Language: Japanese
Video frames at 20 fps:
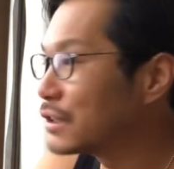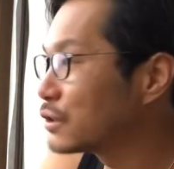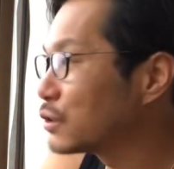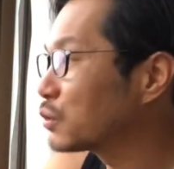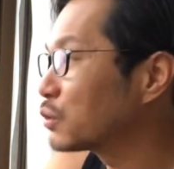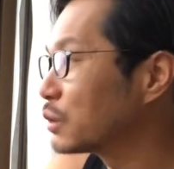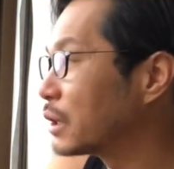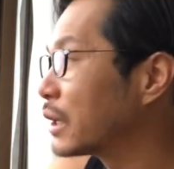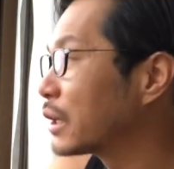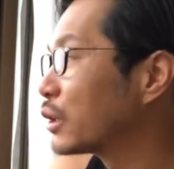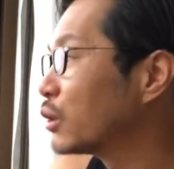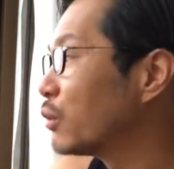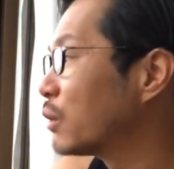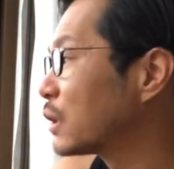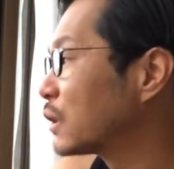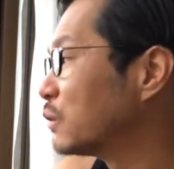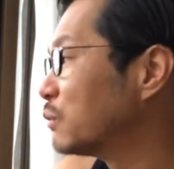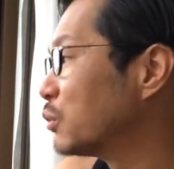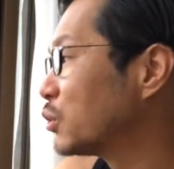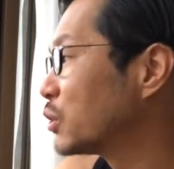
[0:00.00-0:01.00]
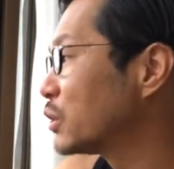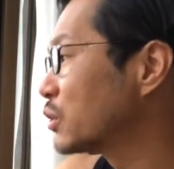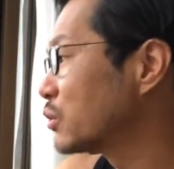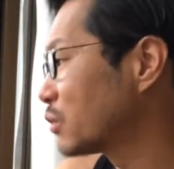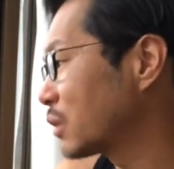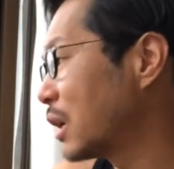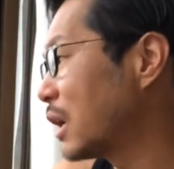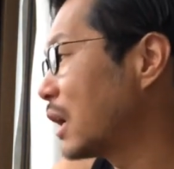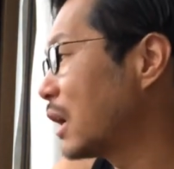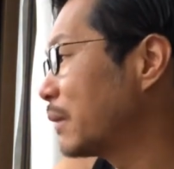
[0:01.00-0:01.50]
ちょっとね今日は曇り
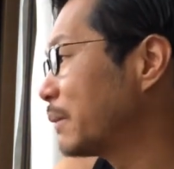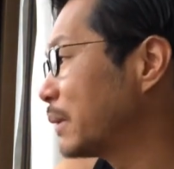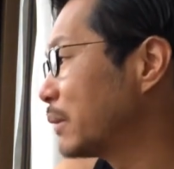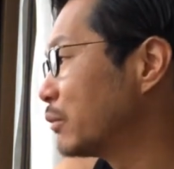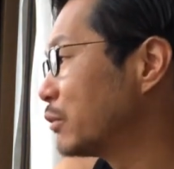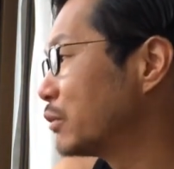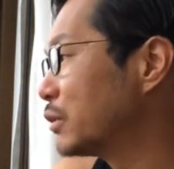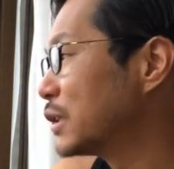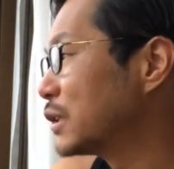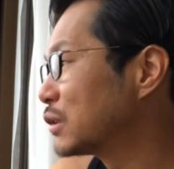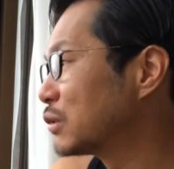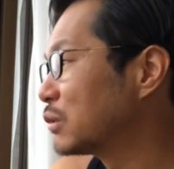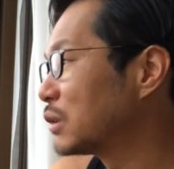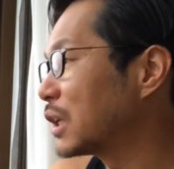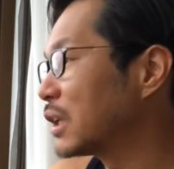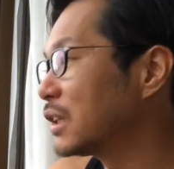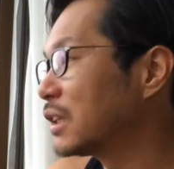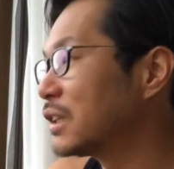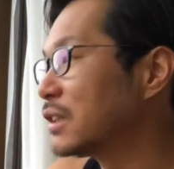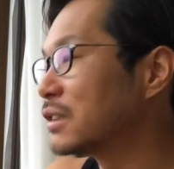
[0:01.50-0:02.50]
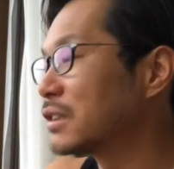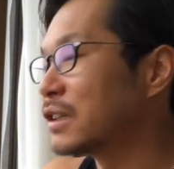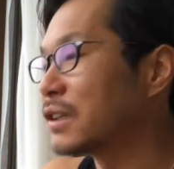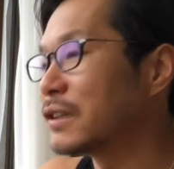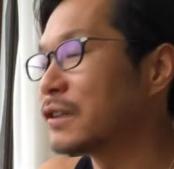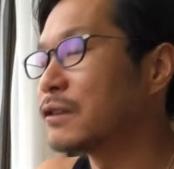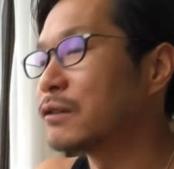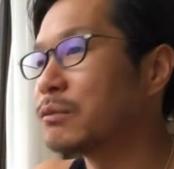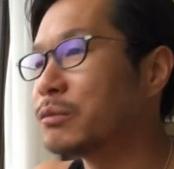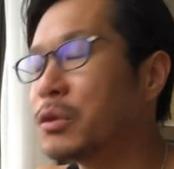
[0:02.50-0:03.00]
空雨も降そうなんですけ
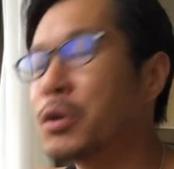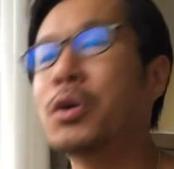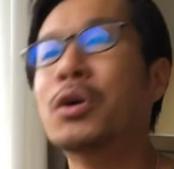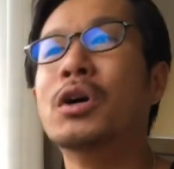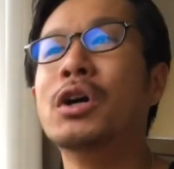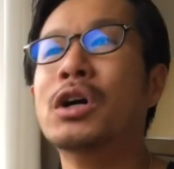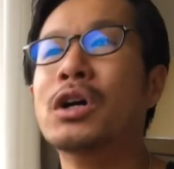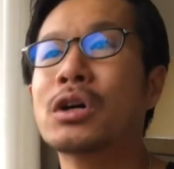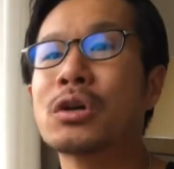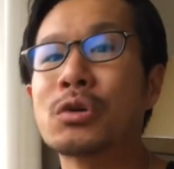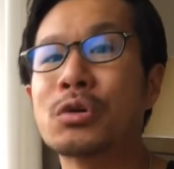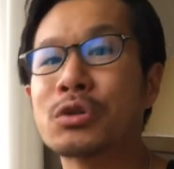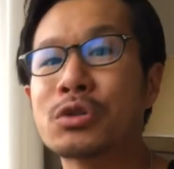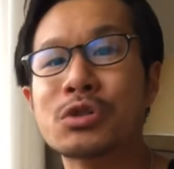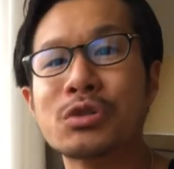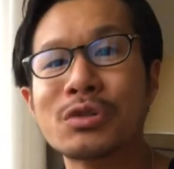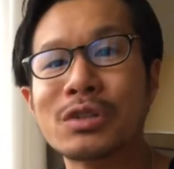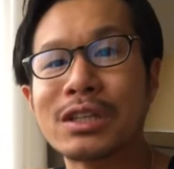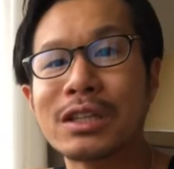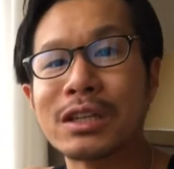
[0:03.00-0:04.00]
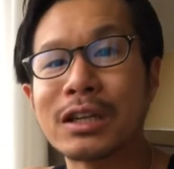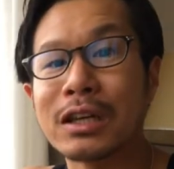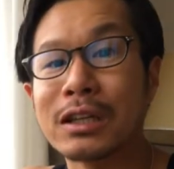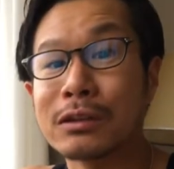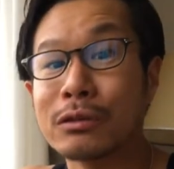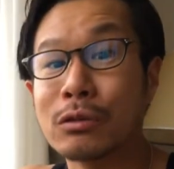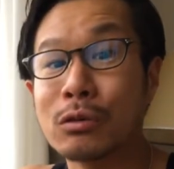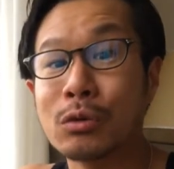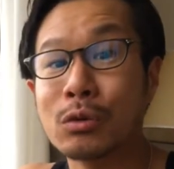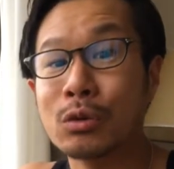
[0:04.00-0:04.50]
れども甲州品
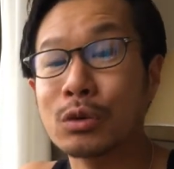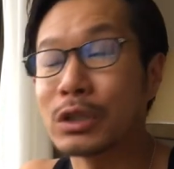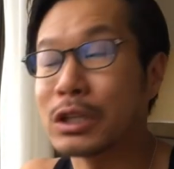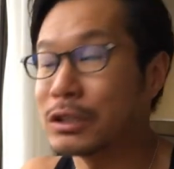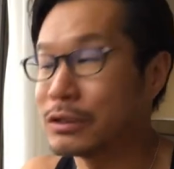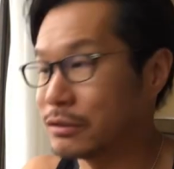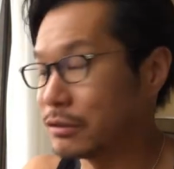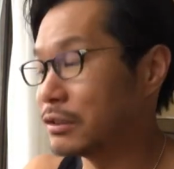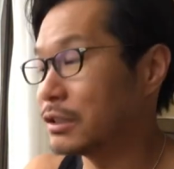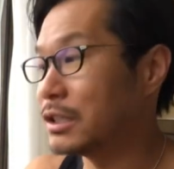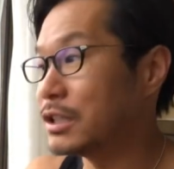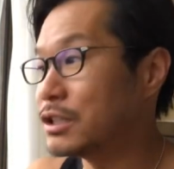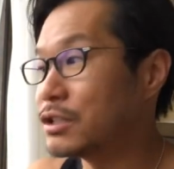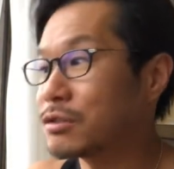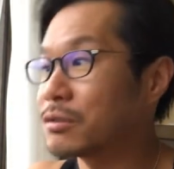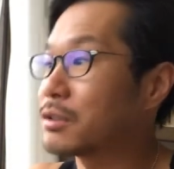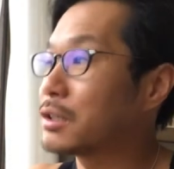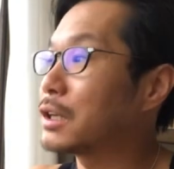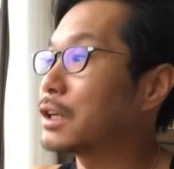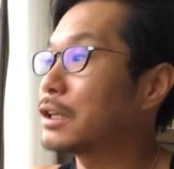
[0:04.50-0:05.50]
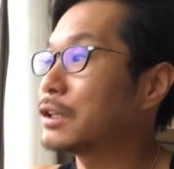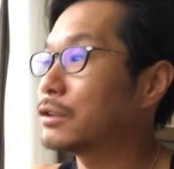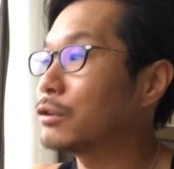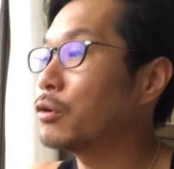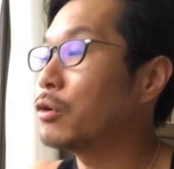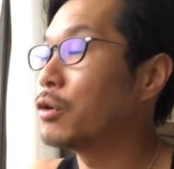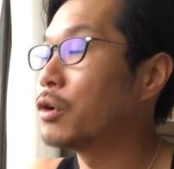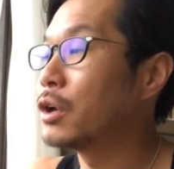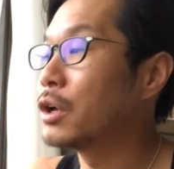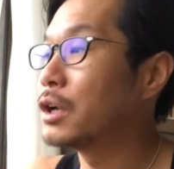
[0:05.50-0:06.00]
館のホテル20階
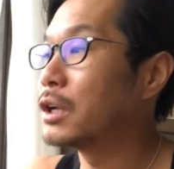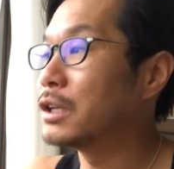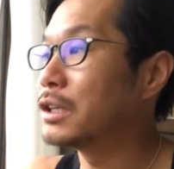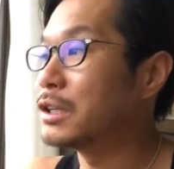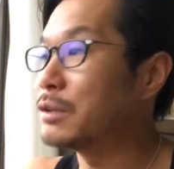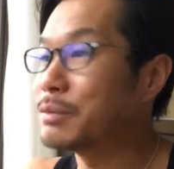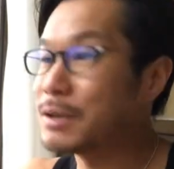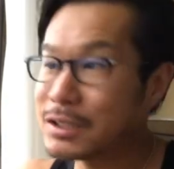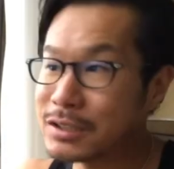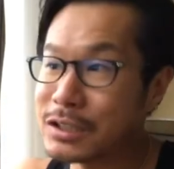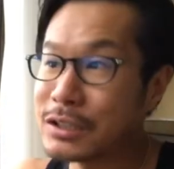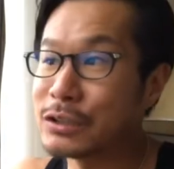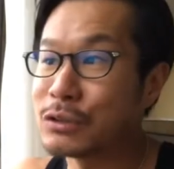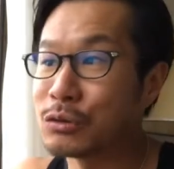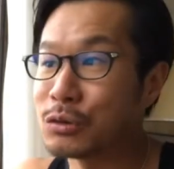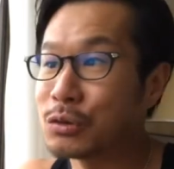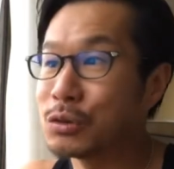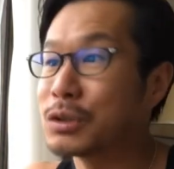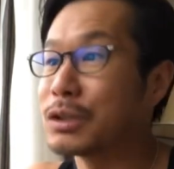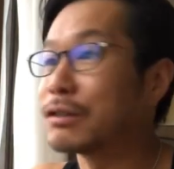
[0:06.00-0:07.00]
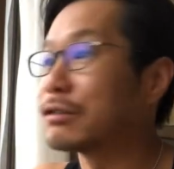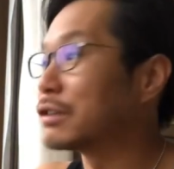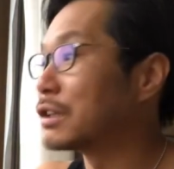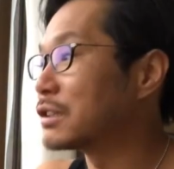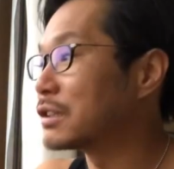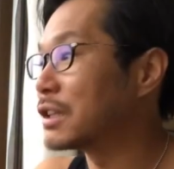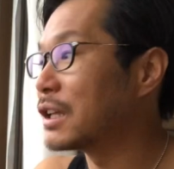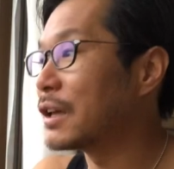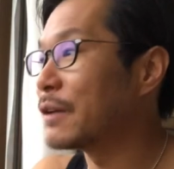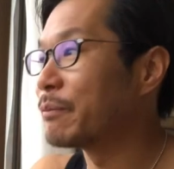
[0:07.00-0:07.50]
のリバーサイドのホテルで
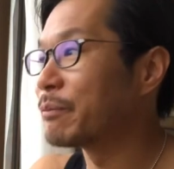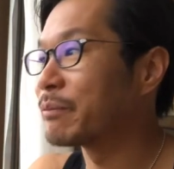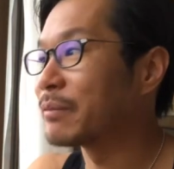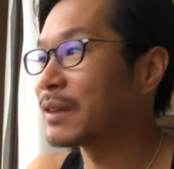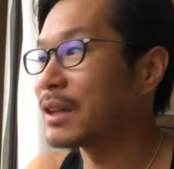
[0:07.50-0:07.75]
すね